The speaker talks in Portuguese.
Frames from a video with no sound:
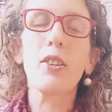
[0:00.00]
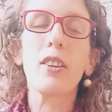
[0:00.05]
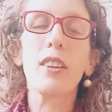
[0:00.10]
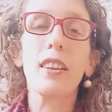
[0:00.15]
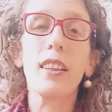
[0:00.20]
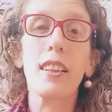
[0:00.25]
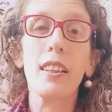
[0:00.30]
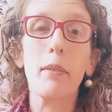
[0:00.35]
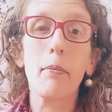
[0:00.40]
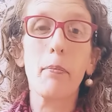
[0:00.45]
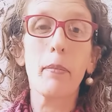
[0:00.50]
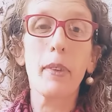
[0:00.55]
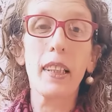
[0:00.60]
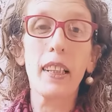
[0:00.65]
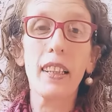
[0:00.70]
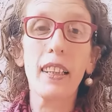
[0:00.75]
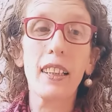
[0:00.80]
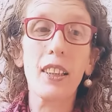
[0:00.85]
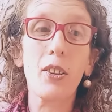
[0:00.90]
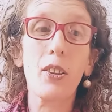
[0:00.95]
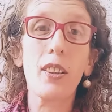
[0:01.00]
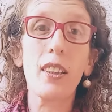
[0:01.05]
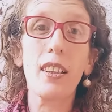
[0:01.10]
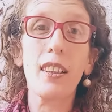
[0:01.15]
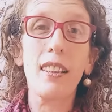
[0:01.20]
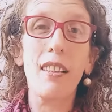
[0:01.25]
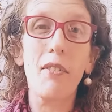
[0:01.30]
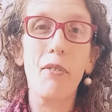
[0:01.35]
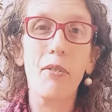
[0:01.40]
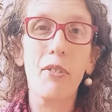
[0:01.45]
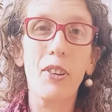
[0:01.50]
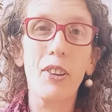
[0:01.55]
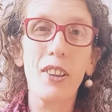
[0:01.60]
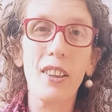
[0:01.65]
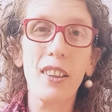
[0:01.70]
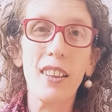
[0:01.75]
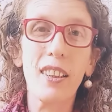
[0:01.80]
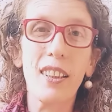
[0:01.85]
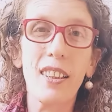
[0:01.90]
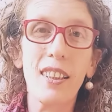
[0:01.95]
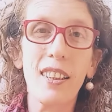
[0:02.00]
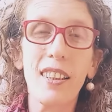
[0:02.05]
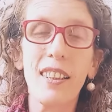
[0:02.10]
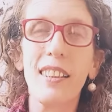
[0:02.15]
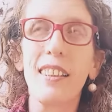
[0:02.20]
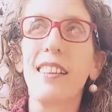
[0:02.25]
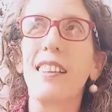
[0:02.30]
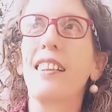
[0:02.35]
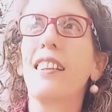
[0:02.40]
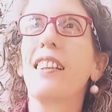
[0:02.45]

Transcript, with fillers: nossas mães, nossas avós,